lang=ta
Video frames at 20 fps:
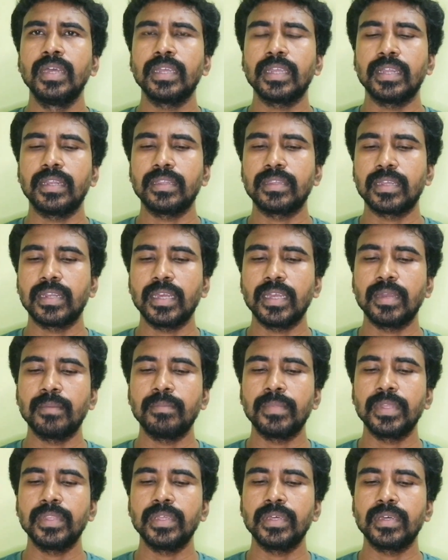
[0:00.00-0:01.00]
கிட்டத்தட்ட
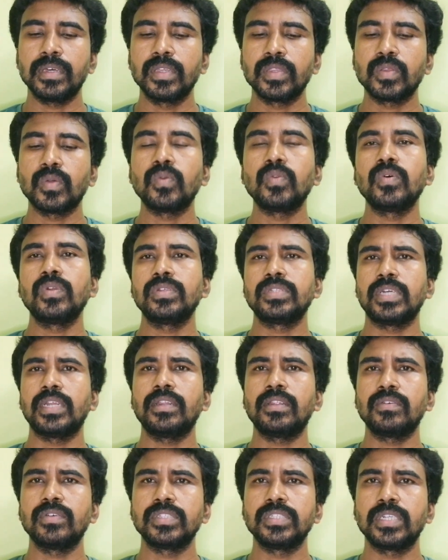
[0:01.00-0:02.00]
எண்பது தொண்ணூறு
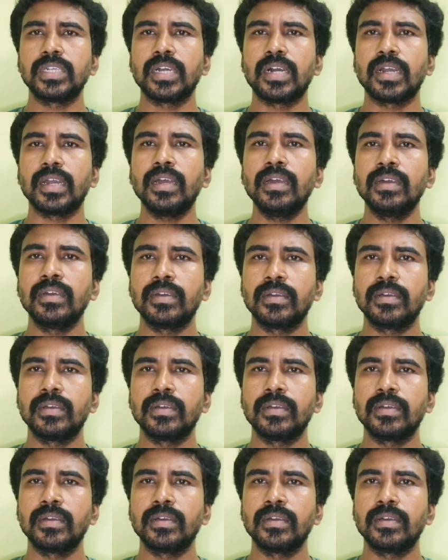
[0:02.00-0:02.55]
சென்டர் வச்சுருக்காங்க